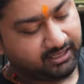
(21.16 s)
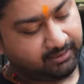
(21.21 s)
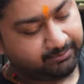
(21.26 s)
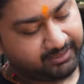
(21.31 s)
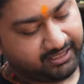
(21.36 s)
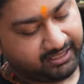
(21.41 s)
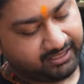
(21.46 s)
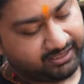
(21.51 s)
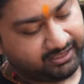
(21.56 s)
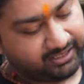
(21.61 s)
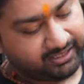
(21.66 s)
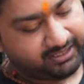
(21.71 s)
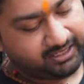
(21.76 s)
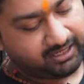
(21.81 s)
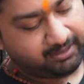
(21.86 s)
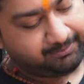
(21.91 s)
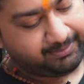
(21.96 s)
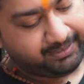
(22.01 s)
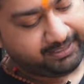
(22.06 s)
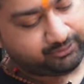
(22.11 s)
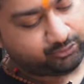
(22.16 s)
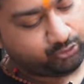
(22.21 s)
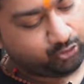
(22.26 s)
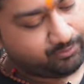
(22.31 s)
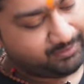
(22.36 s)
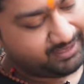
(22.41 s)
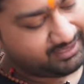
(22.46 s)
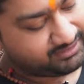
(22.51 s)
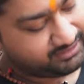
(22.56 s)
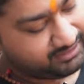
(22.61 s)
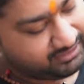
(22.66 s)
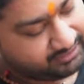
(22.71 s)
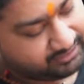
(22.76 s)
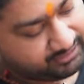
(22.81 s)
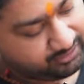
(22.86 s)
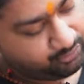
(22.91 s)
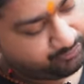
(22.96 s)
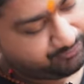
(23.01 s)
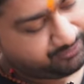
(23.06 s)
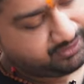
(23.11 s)
आप देख रहे हैं यहाँ पे दो
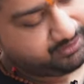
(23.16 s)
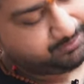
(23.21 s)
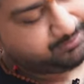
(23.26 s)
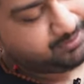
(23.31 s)
मैगजीन्स है और फ्रंट